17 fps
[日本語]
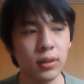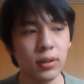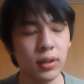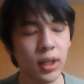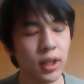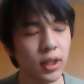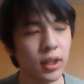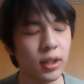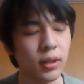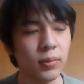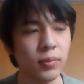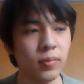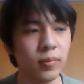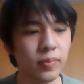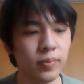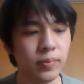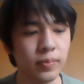なんか
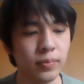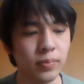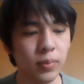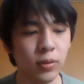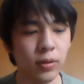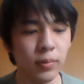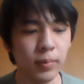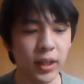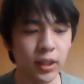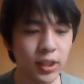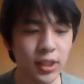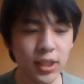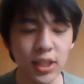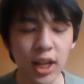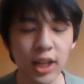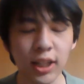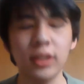ボロ負け
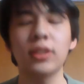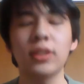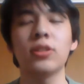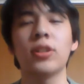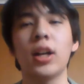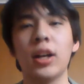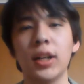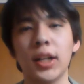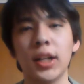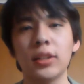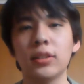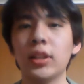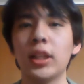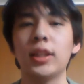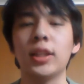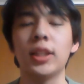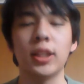したなっていう感覚
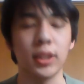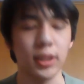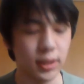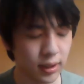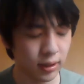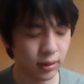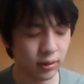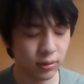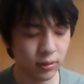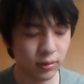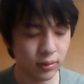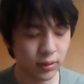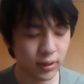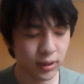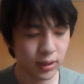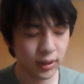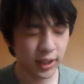だったんですけ
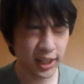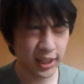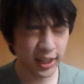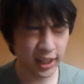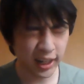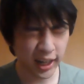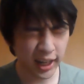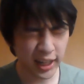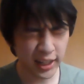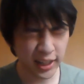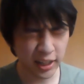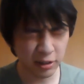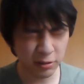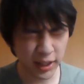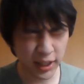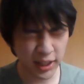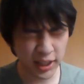ど、戦えた
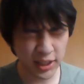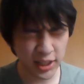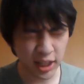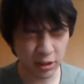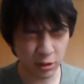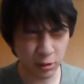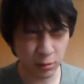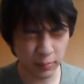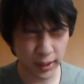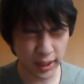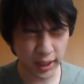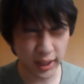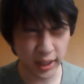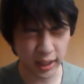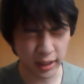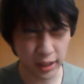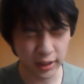上でちゃんと負け
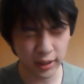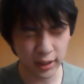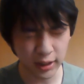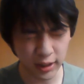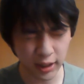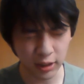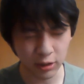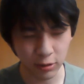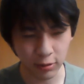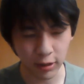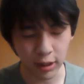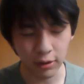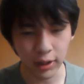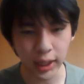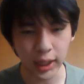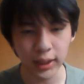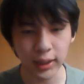たなっていうのが
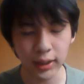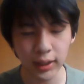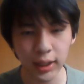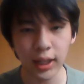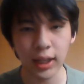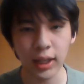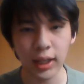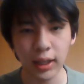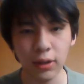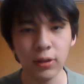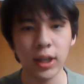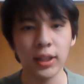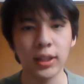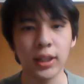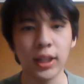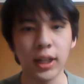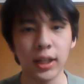分かってよかっ
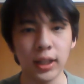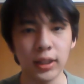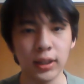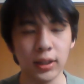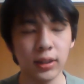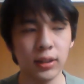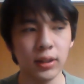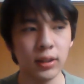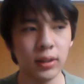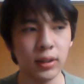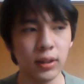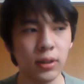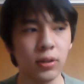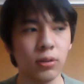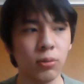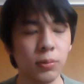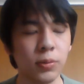たかなって
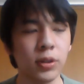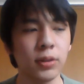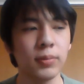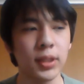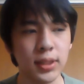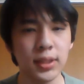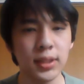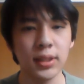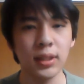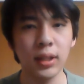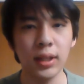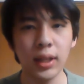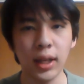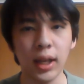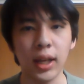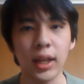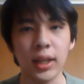思います。
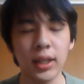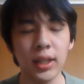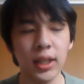はい、